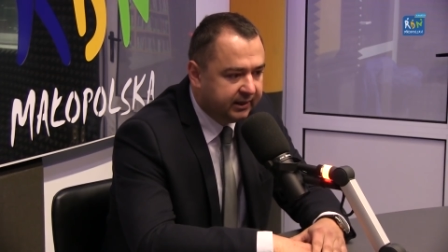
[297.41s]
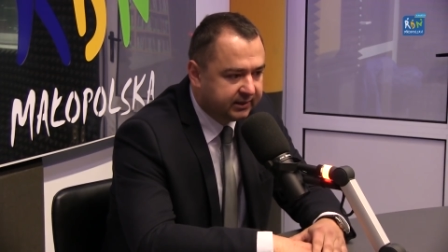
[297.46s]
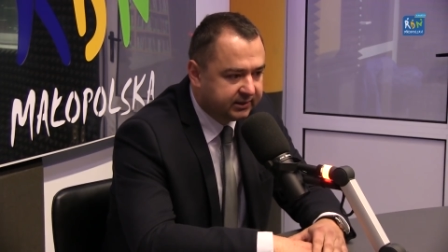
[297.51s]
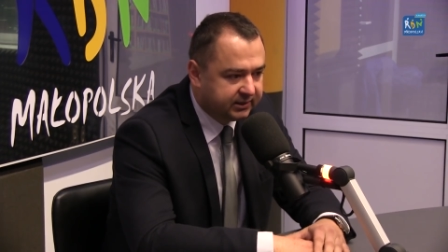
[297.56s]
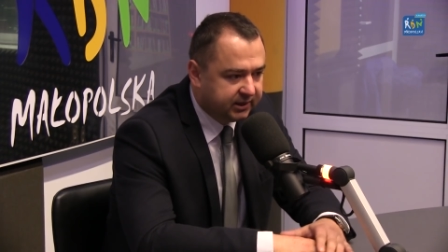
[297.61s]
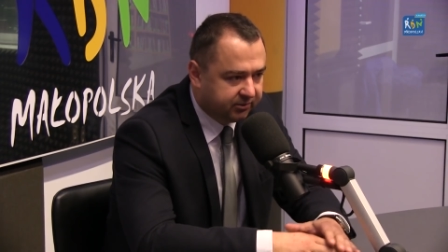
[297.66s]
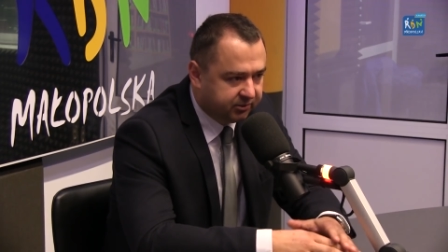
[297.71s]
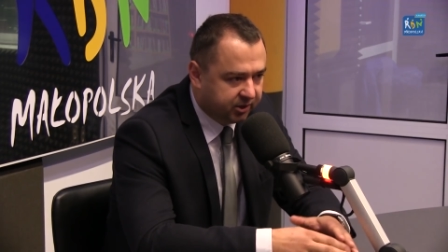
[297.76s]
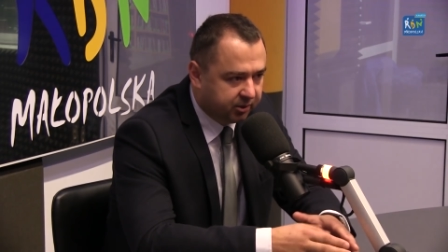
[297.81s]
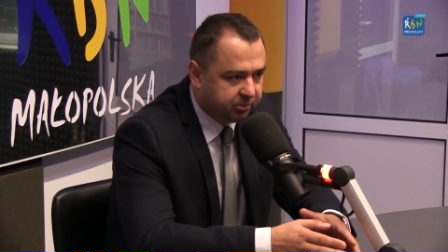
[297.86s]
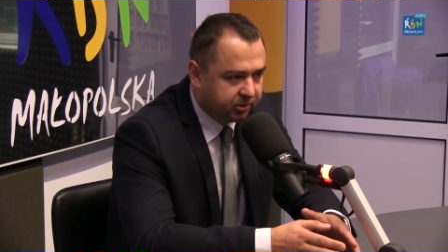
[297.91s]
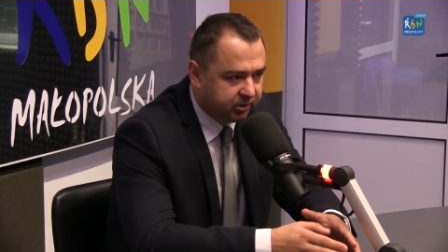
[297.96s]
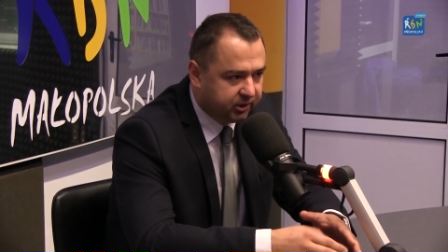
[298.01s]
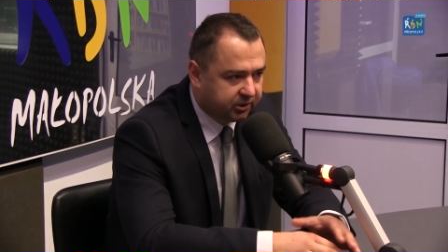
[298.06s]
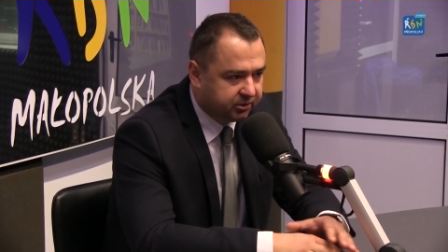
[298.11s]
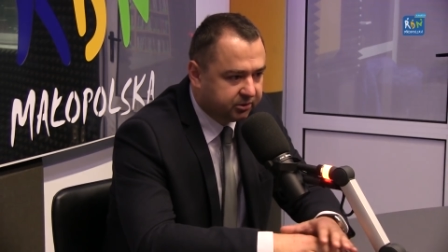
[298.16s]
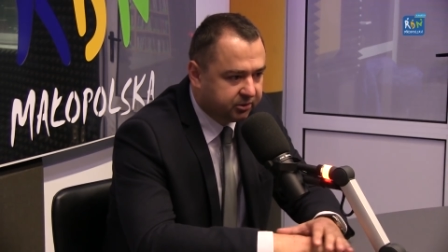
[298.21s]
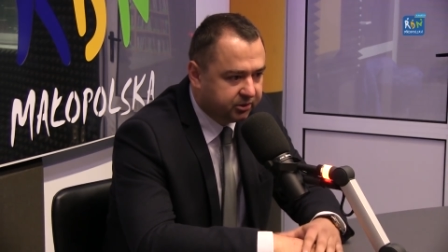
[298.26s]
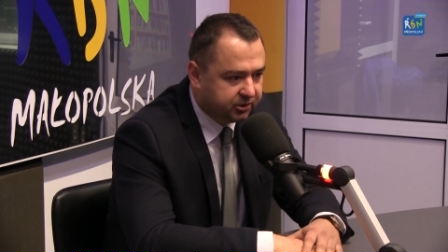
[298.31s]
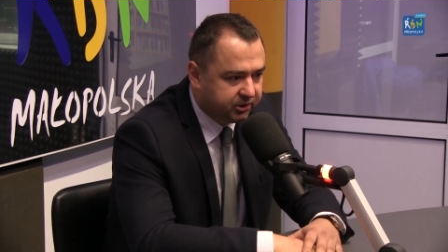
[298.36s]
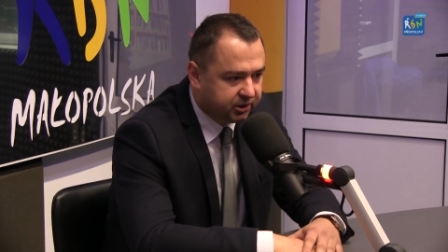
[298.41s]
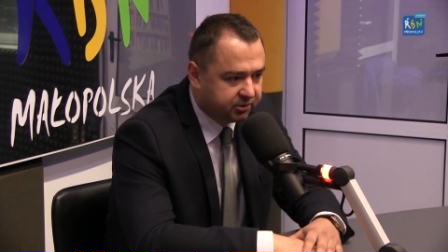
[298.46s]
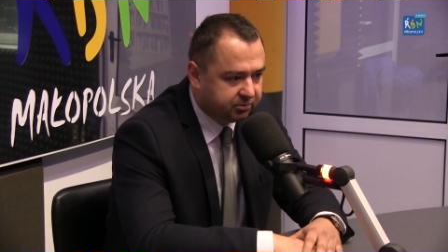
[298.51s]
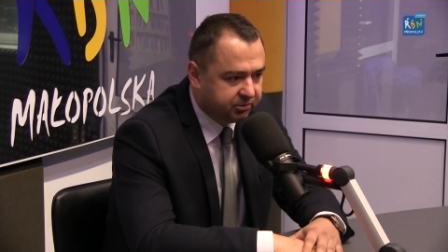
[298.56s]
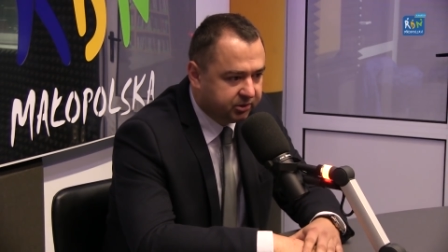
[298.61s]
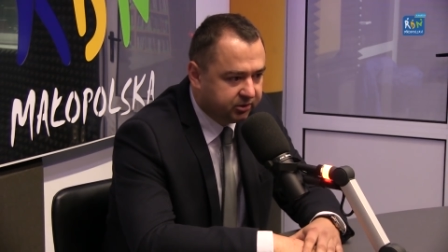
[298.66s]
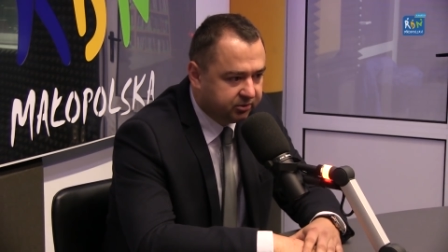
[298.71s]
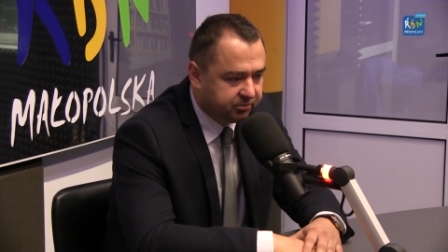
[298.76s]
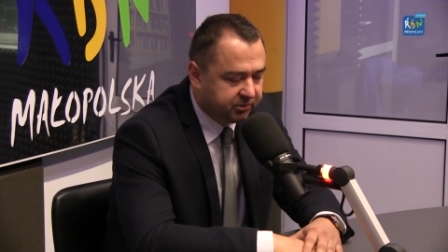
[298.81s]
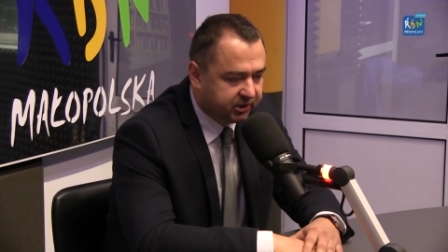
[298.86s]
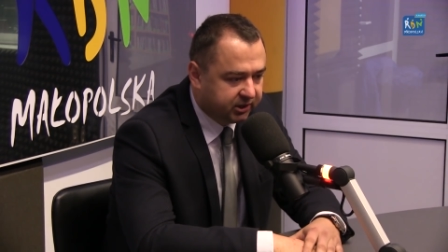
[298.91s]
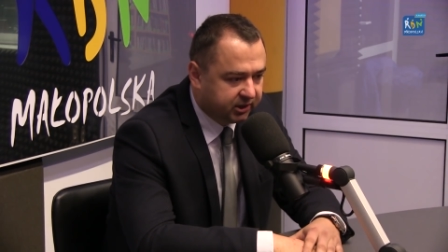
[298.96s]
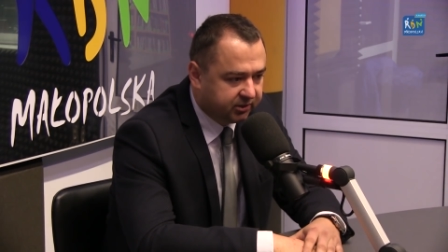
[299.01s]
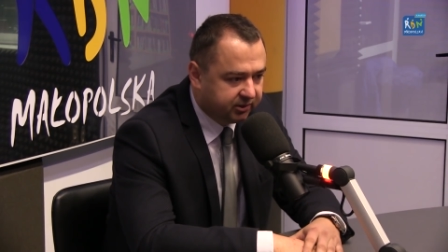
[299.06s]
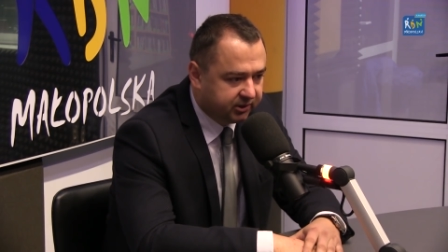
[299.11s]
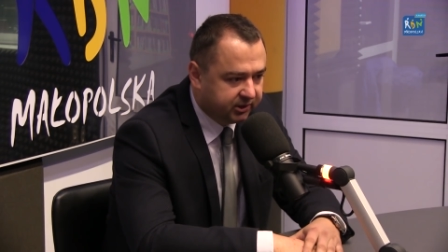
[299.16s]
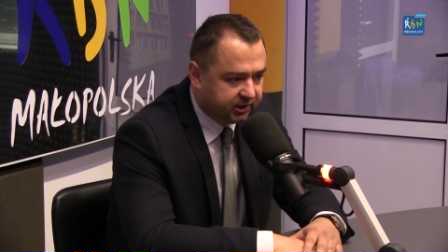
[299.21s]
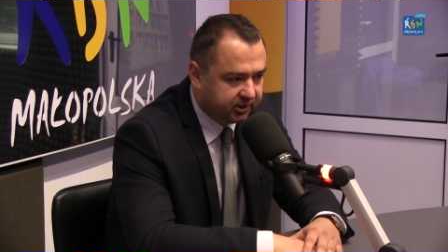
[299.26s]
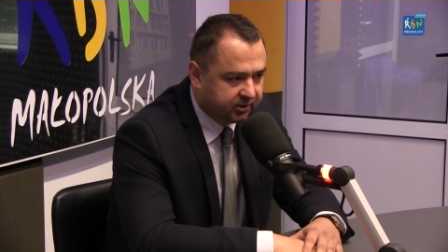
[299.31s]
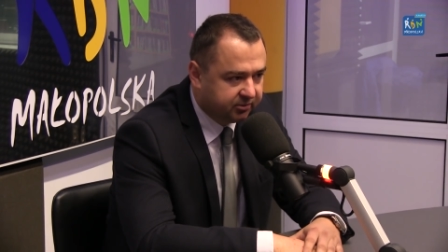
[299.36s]
stawkę podatku chociażby od metra
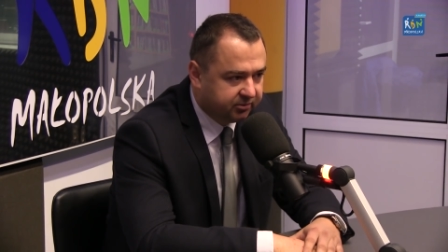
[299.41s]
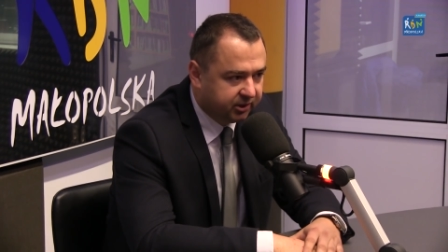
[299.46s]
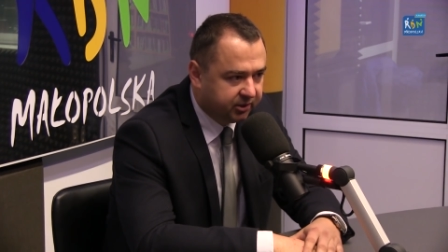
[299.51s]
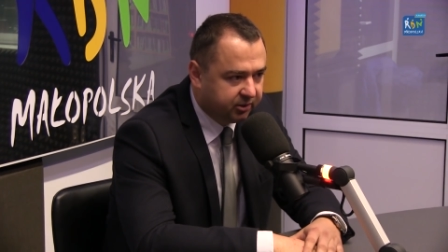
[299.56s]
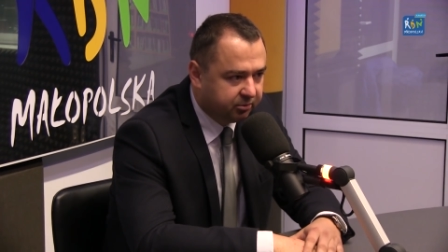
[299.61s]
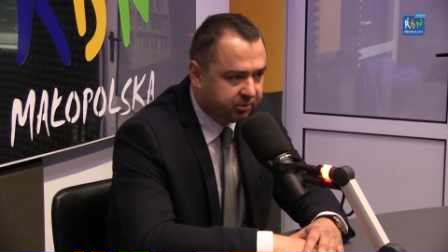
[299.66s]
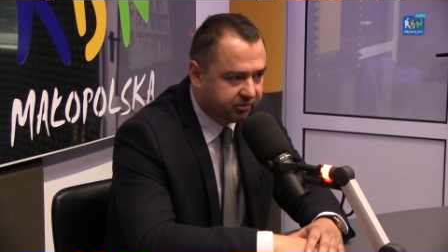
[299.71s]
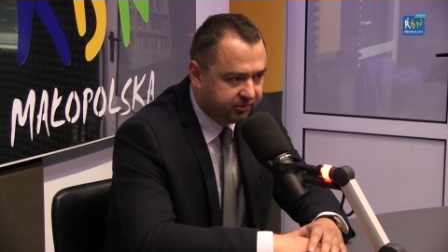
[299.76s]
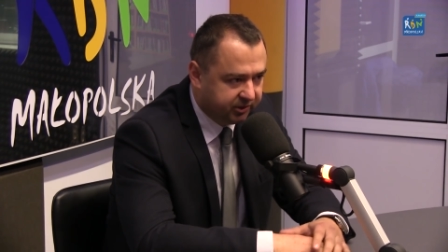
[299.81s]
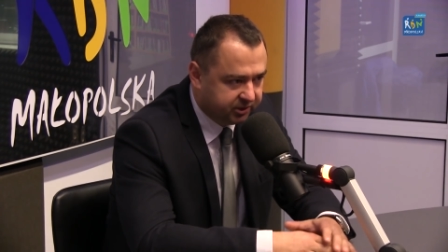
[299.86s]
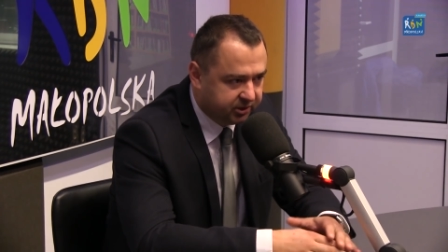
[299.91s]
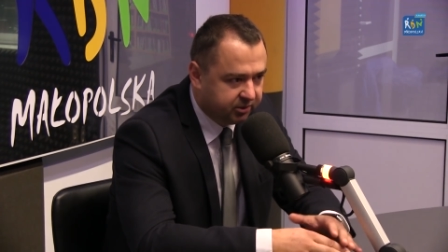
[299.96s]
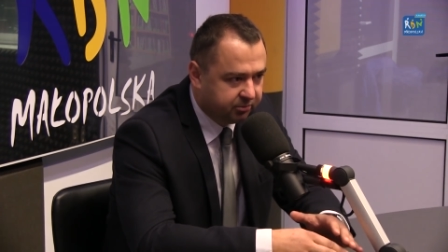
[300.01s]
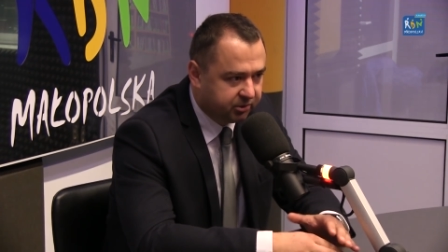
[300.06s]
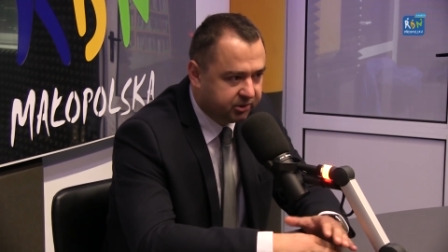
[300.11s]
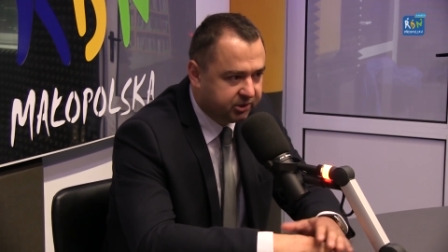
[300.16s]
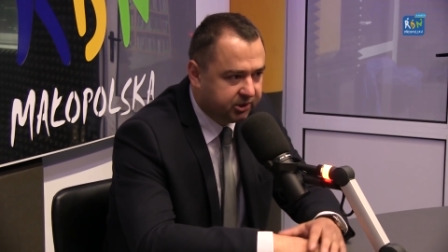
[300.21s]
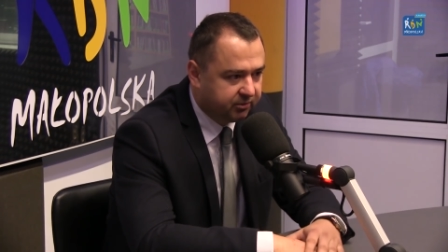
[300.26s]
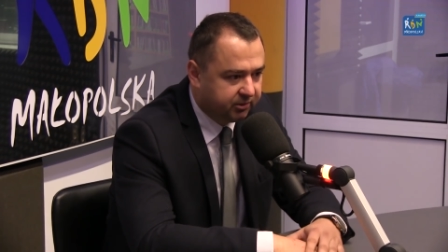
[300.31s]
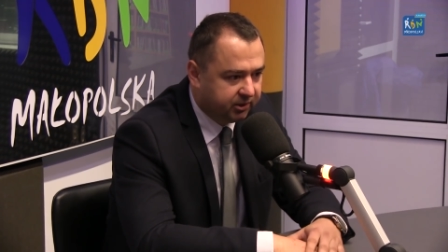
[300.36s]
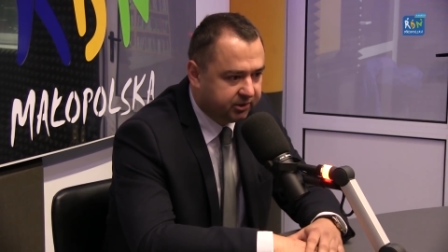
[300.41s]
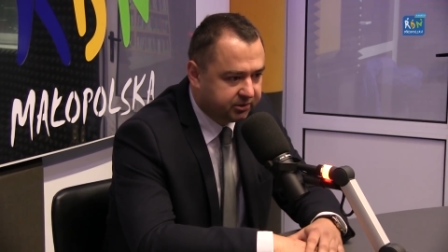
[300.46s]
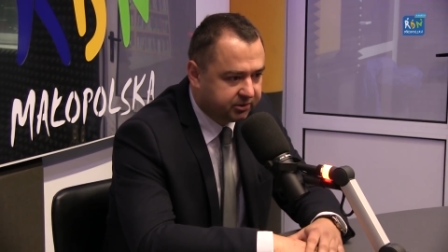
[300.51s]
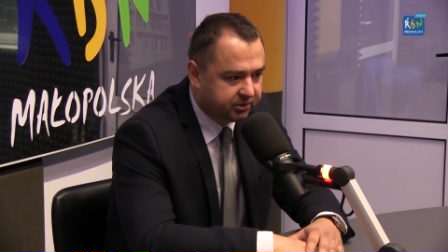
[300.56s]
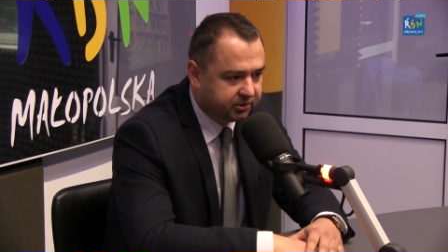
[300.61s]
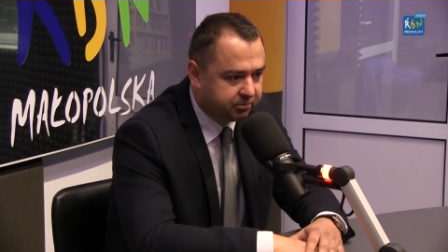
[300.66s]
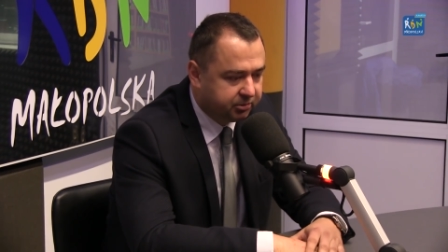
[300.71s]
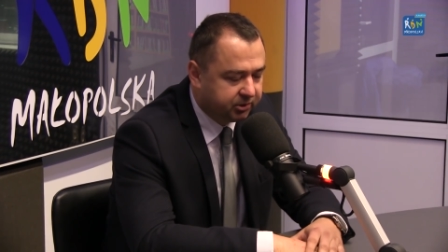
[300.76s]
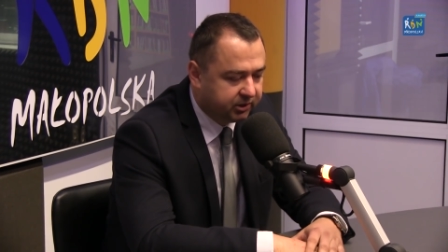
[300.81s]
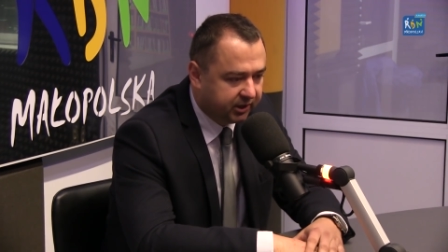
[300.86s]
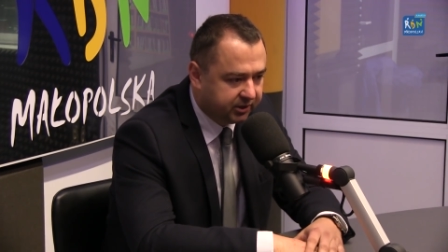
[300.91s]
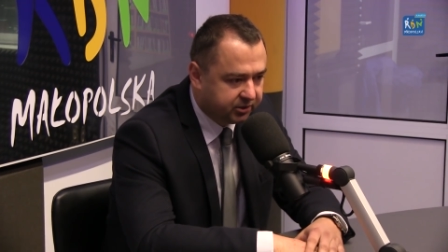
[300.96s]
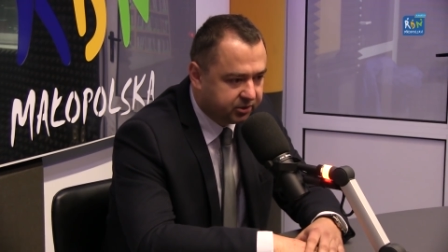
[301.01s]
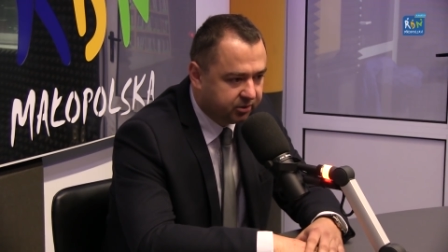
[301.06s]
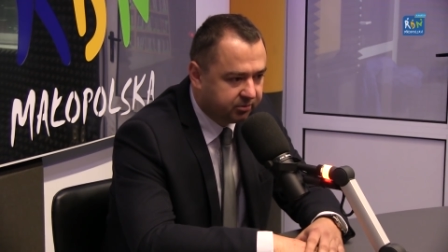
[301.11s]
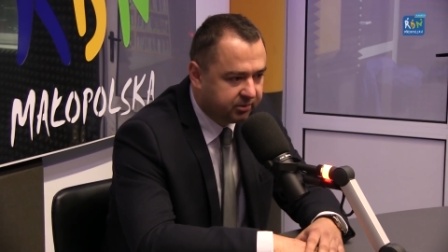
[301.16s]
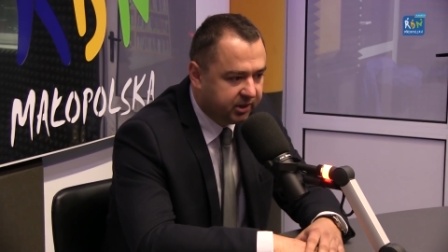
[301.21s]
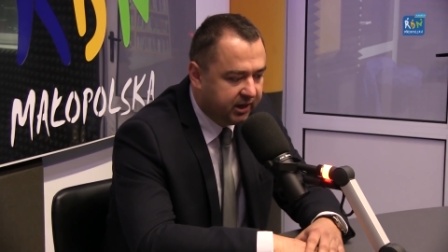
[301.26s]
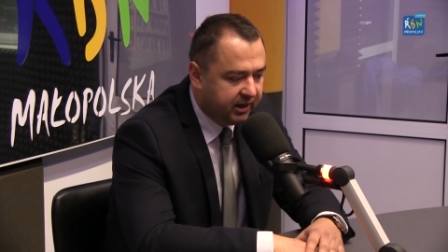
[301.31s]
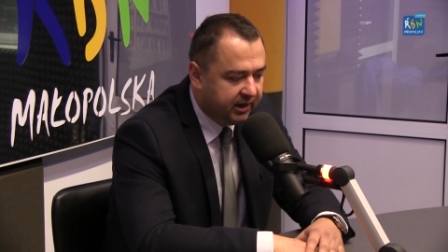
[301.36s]
kwadratowego powierzchni pod działalność
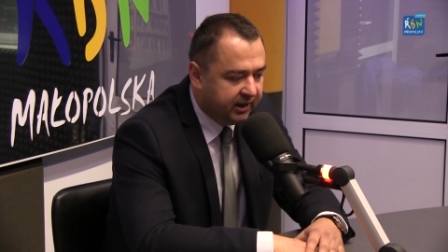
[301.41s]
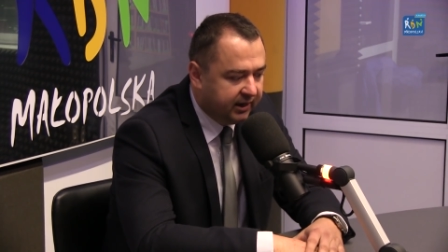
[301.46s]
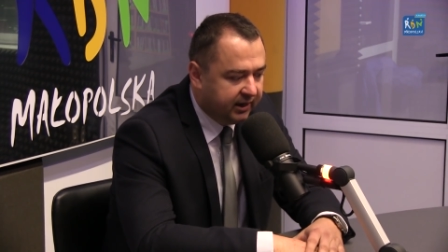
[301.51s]
gospodarczą,